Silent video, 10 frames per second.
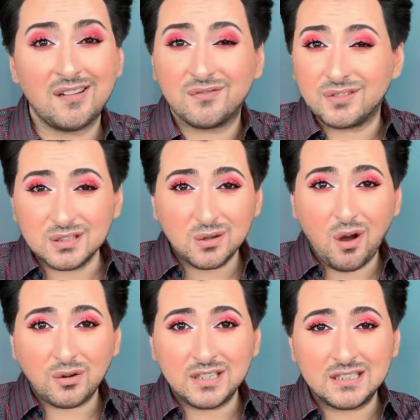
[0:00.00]
Wieso
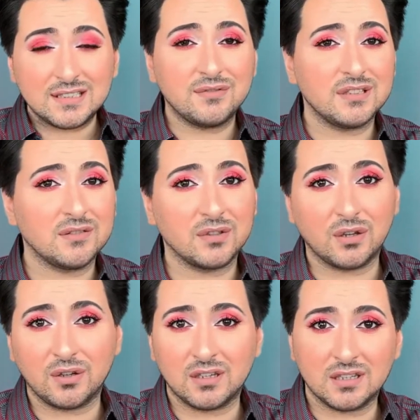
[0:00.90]
auch nicht? Ich finde, wir
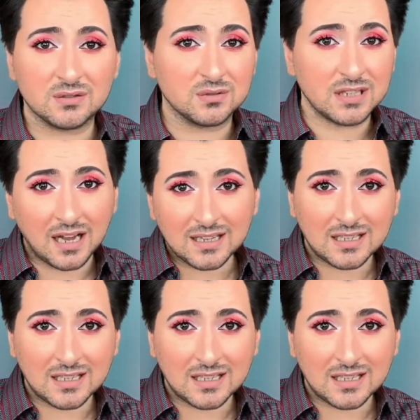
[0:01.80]
können es uns alle